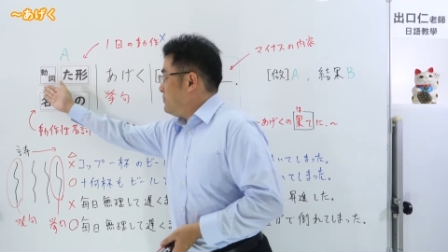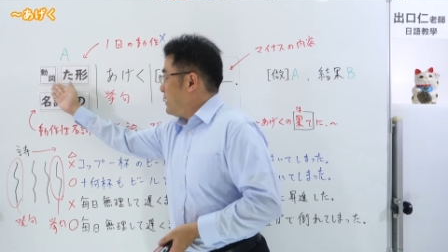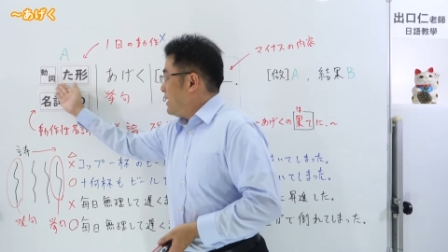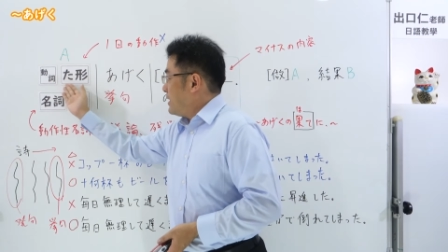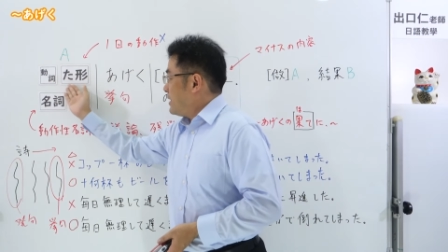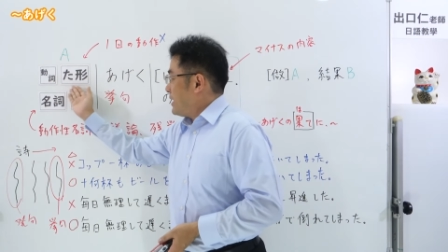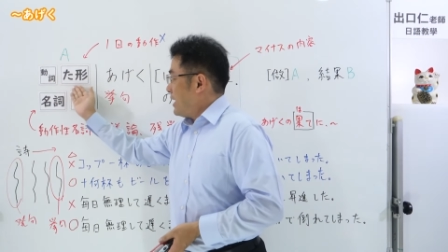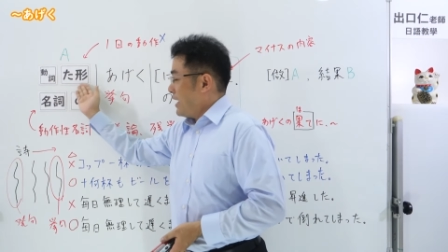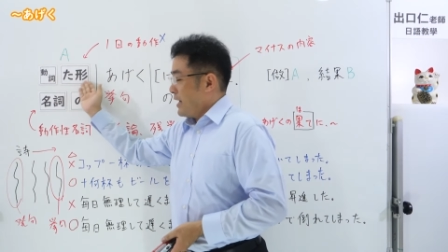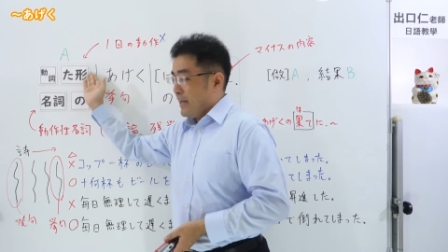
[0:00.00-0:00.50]

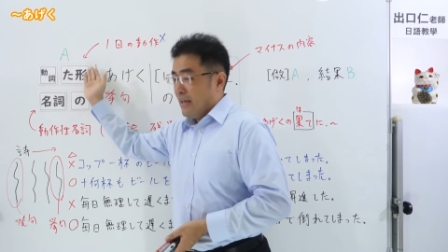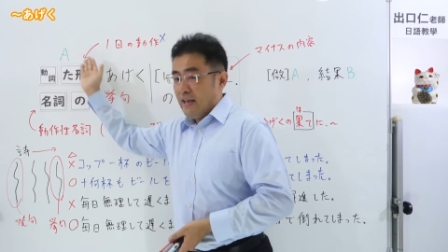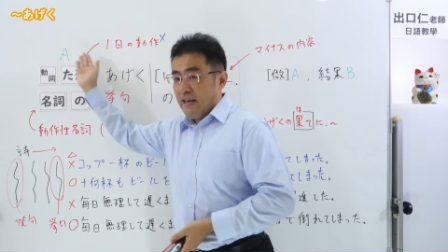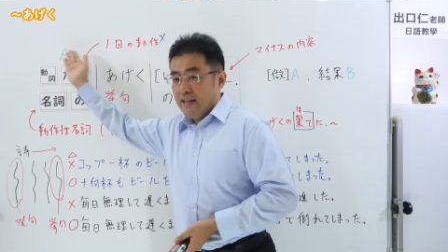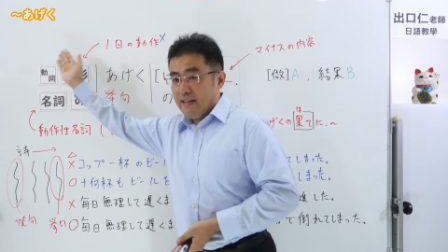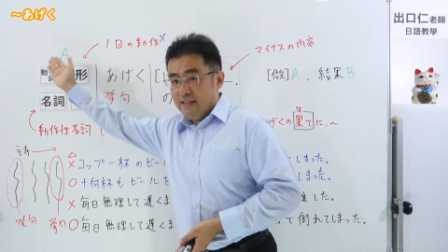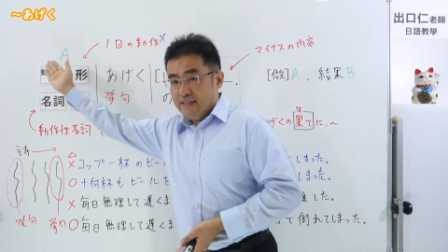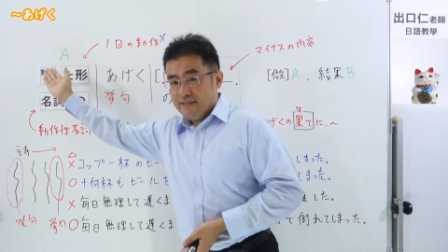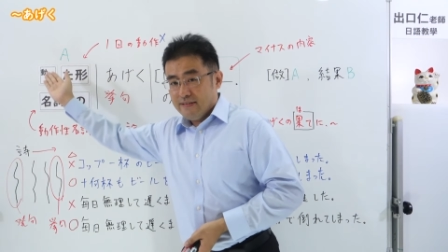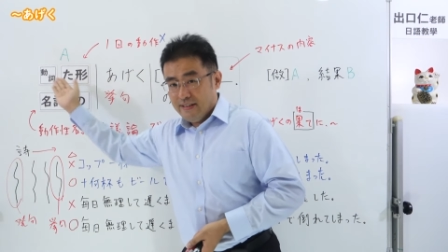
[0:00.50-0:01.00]
は多
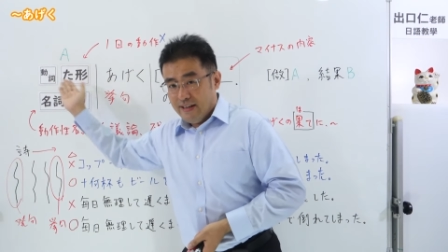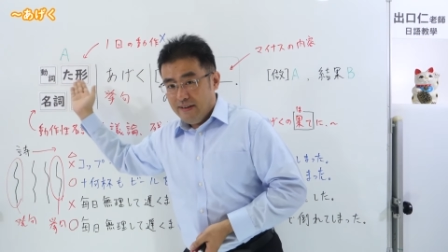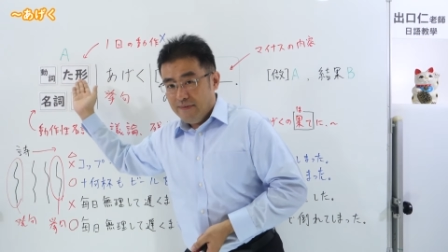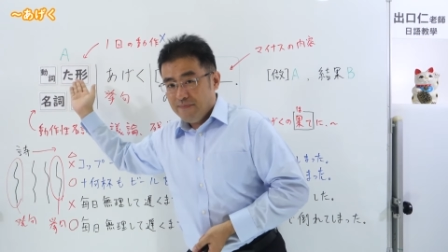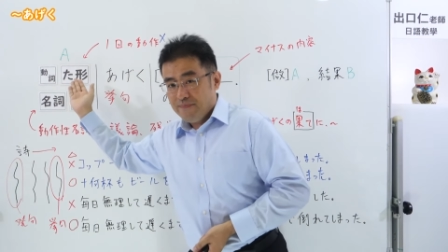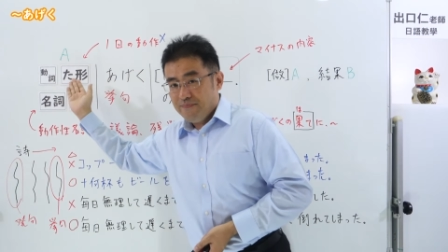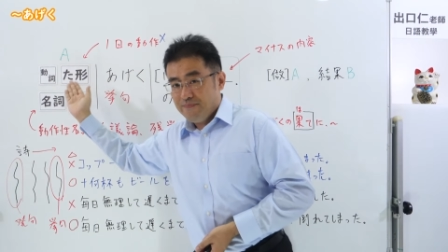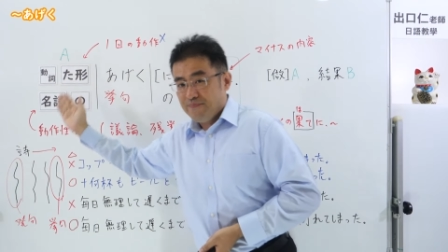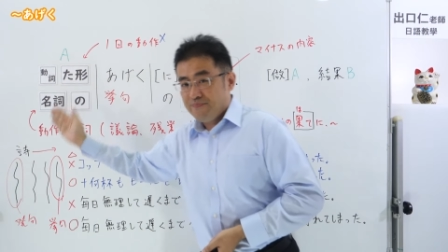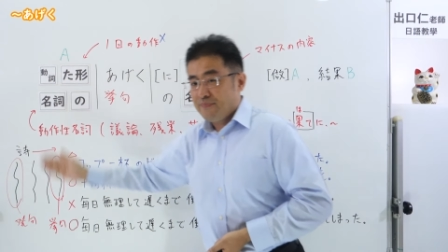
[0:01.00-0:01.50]
形です
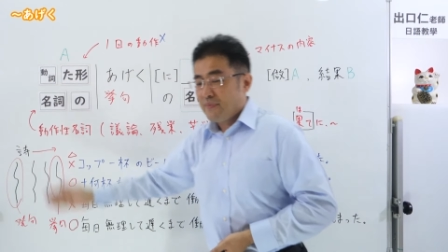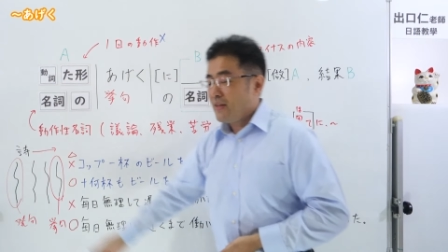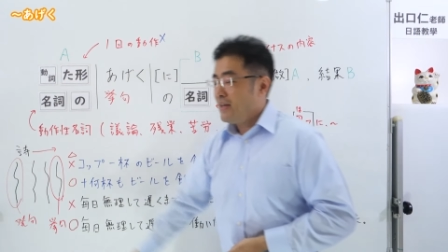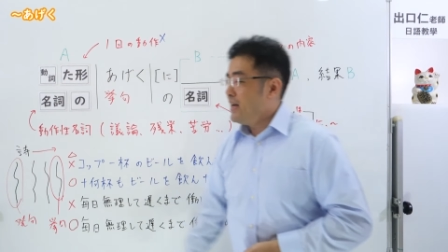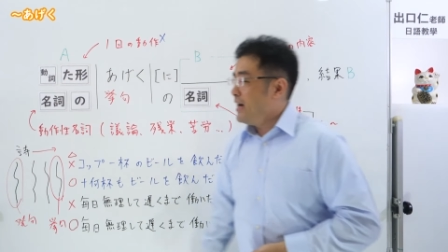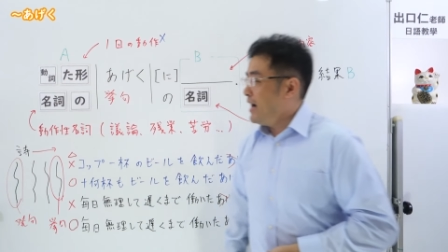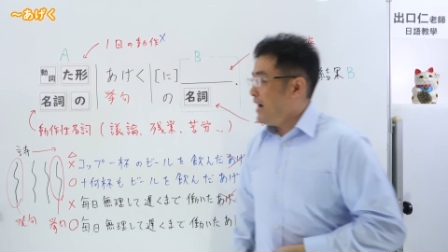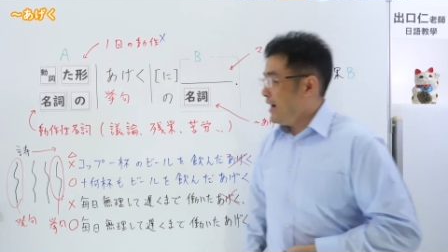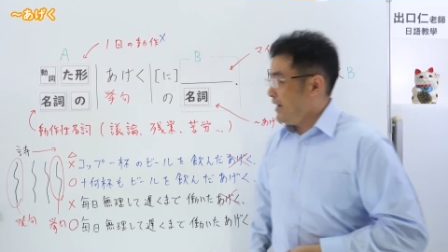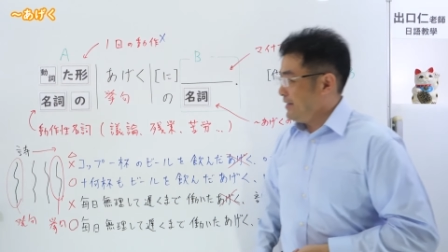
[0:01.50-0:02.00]
ね。
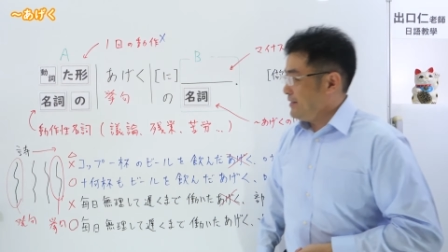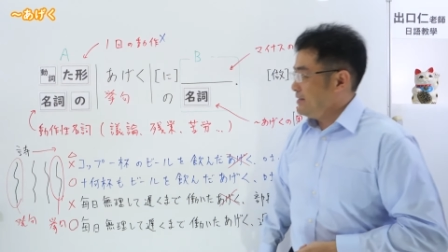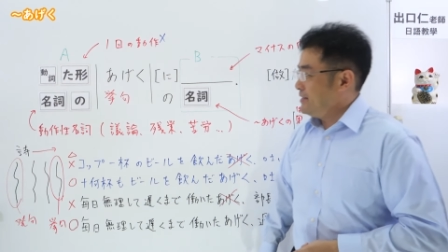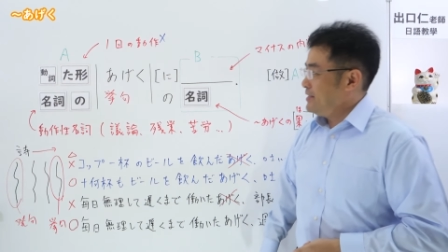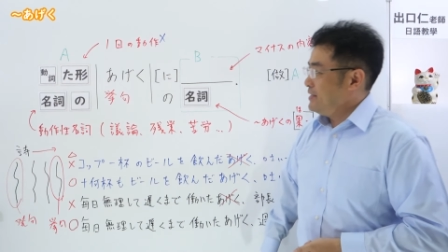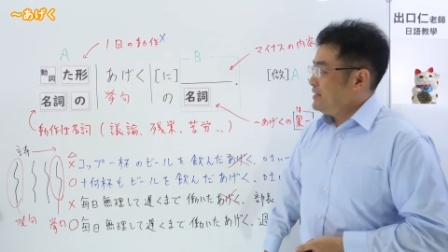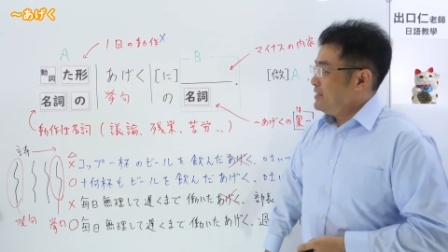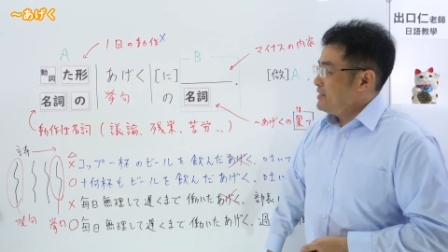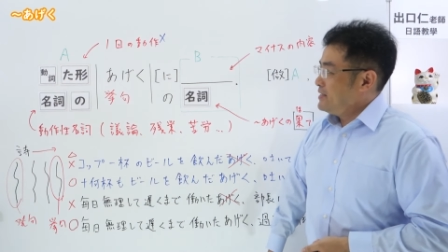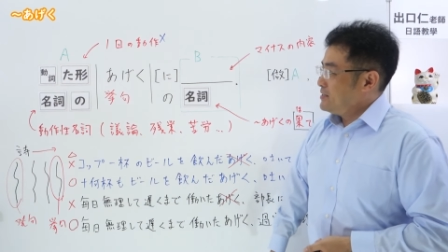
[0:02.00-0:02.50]
はい。
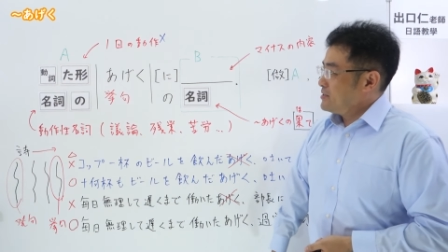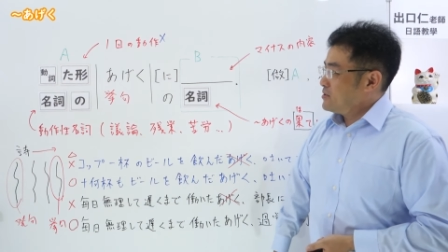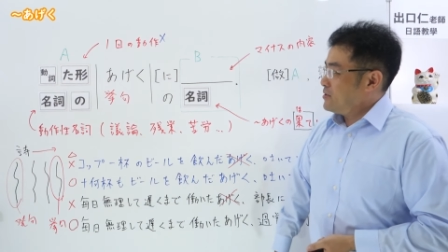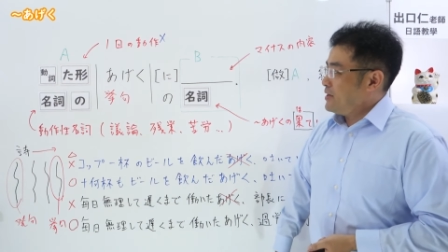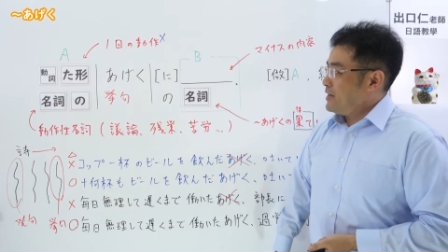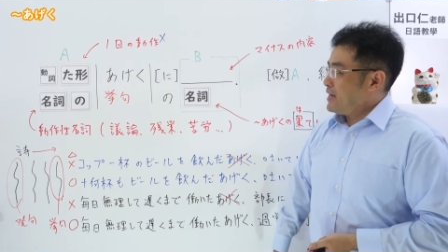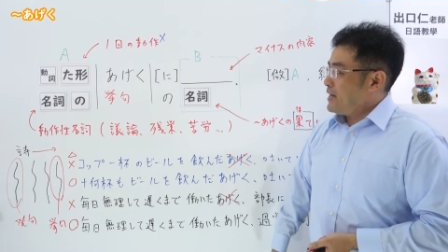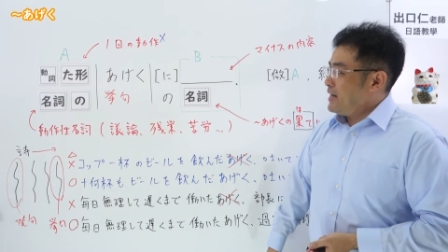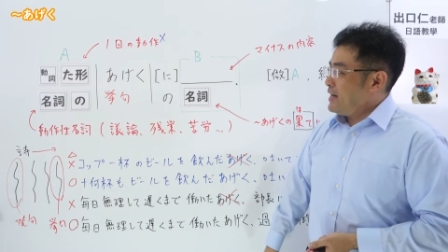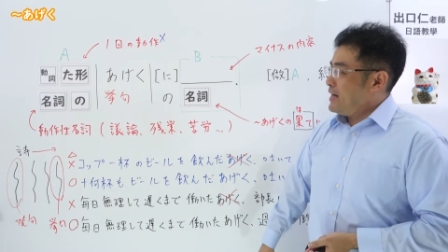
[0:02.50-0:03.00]
そ
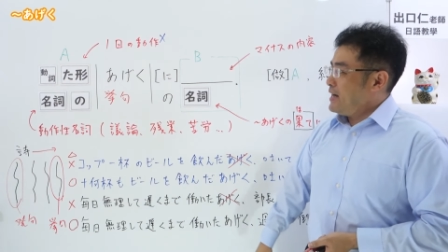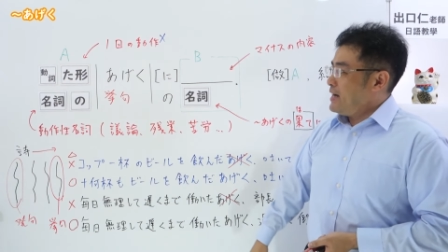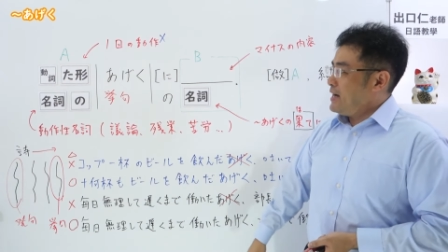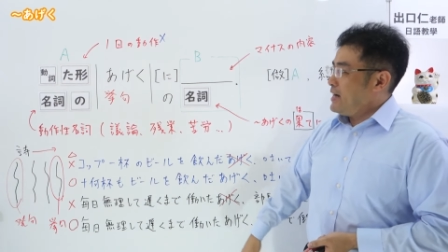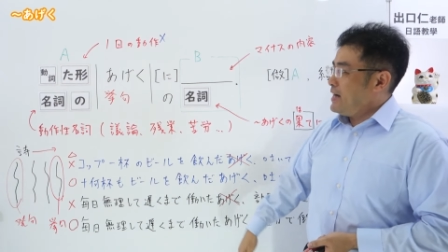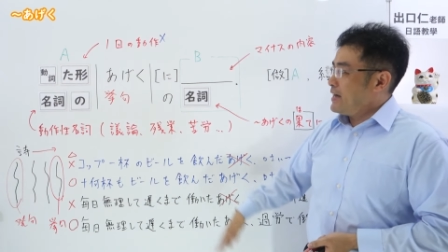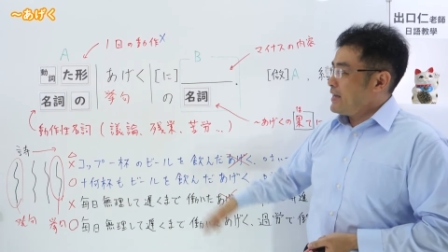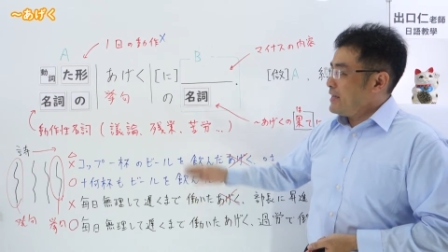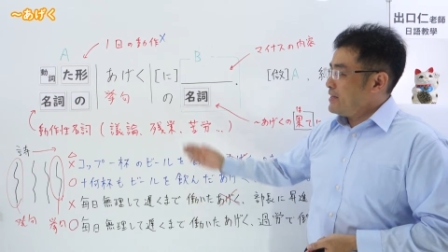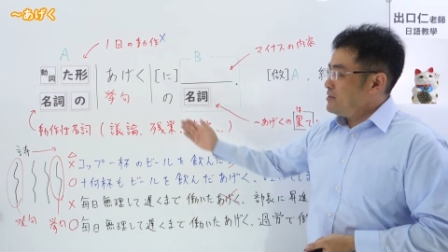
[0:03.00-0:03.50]
れか
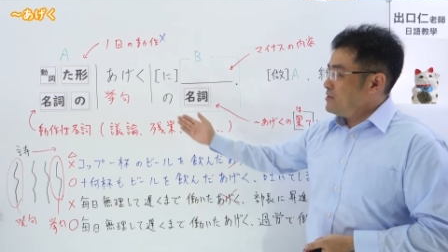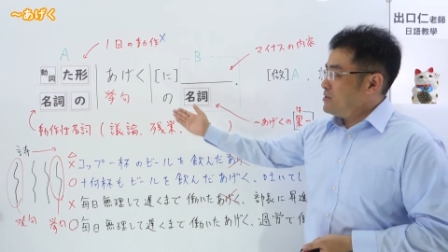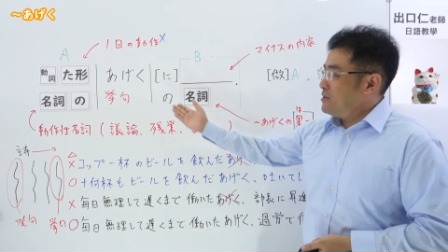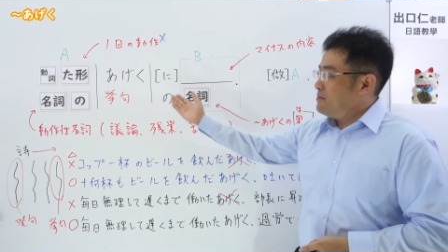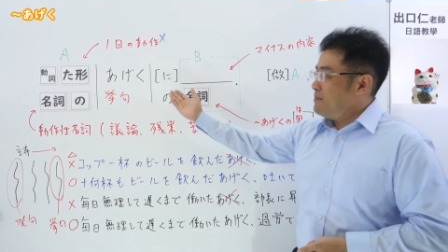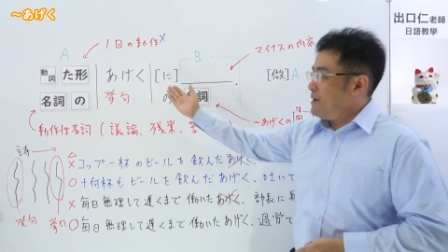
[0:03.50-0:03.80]
ら挙句の